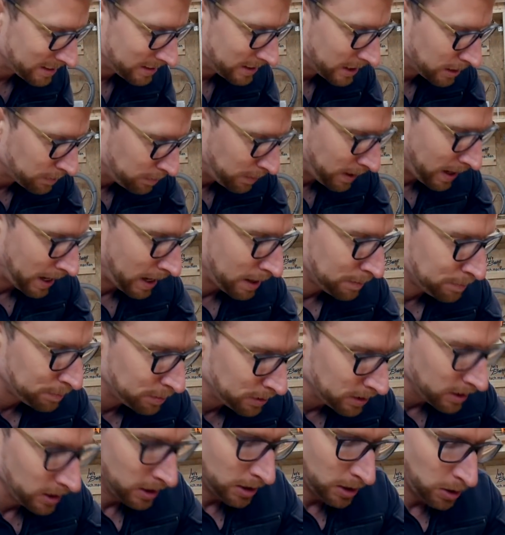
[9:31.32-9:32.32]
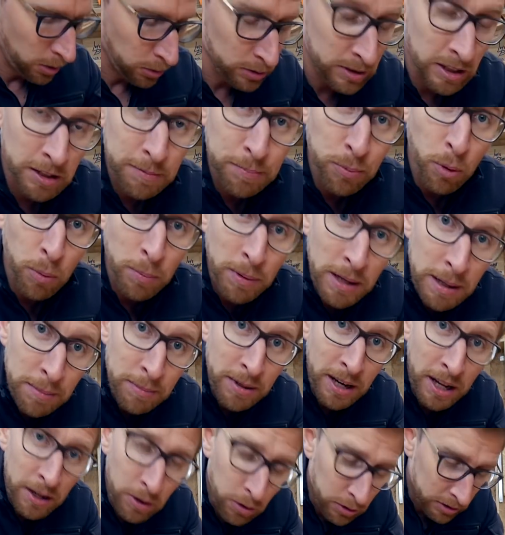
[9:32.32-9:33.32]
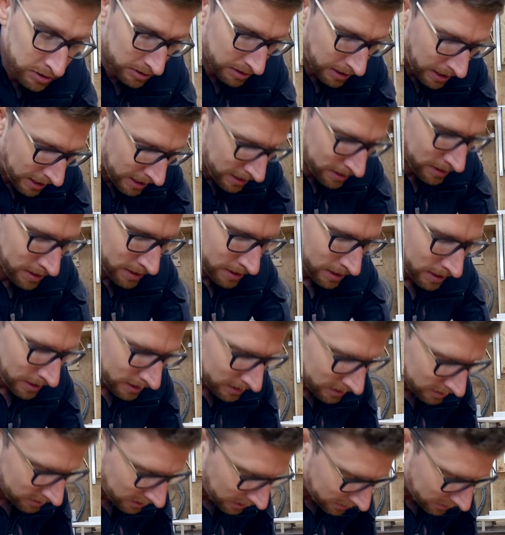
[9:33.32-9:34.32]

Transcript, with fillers: es nicht mehr ab. Und das Problem kann auch sein, das